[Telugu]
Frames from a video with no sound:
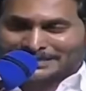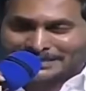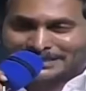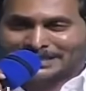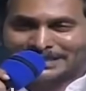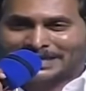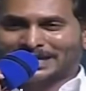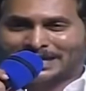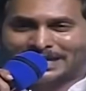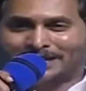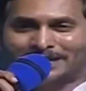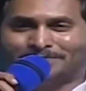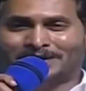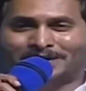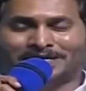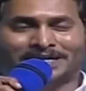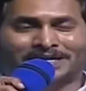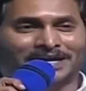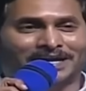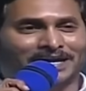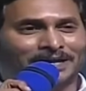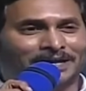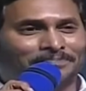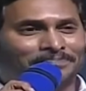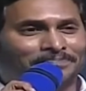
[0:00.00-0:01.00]
రాజకీయం
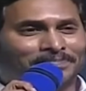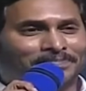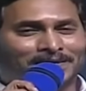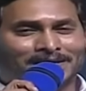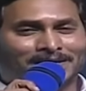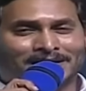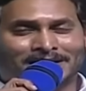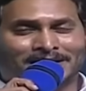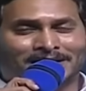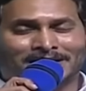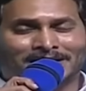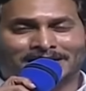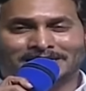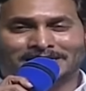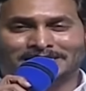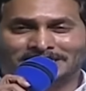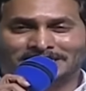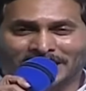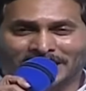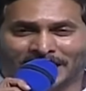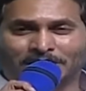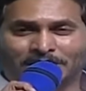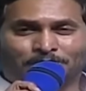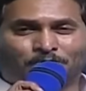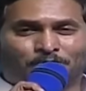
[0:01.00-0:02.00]
అంటే
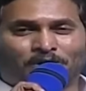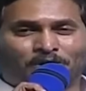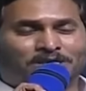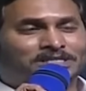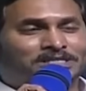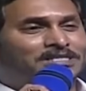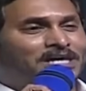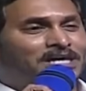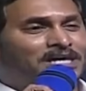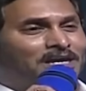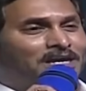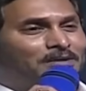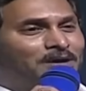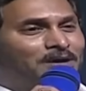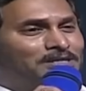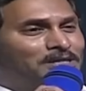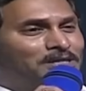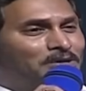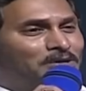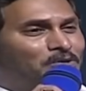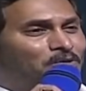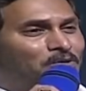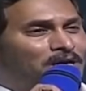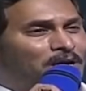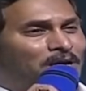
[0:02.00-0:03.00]
చనిపోయిన
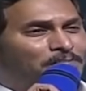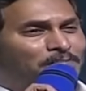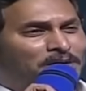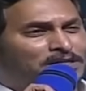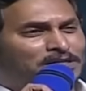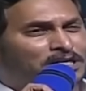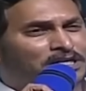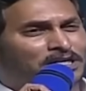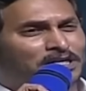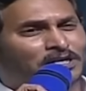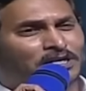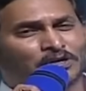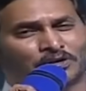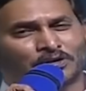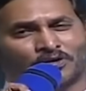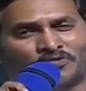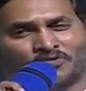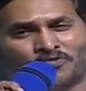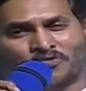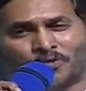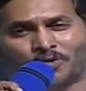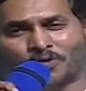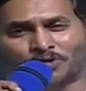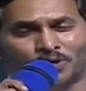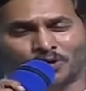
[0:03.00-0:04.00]
తర్వాత కూడా ప్రతి ఇంట్లో
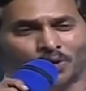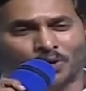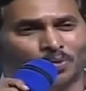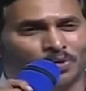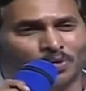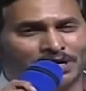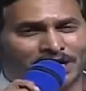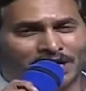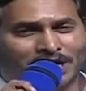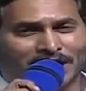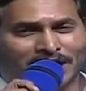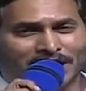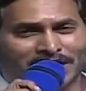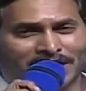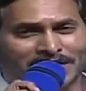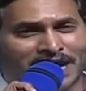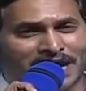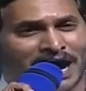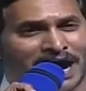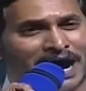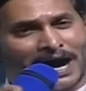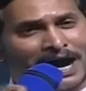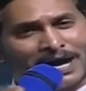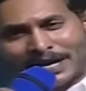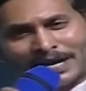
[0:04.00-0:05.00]
ఫోటో ఉండాలని
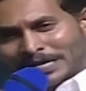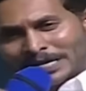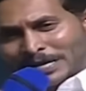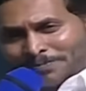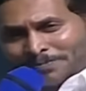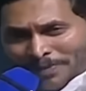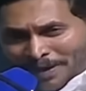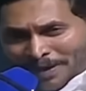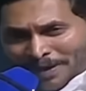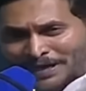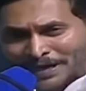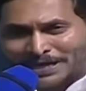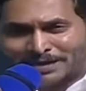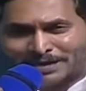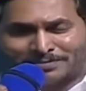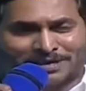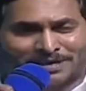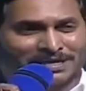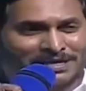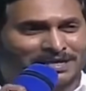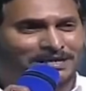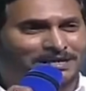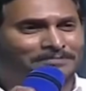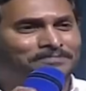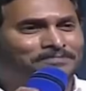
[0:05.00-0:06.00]
ఆరాట
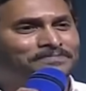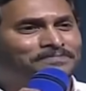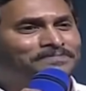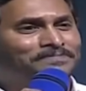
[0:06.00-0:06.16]
పడడమని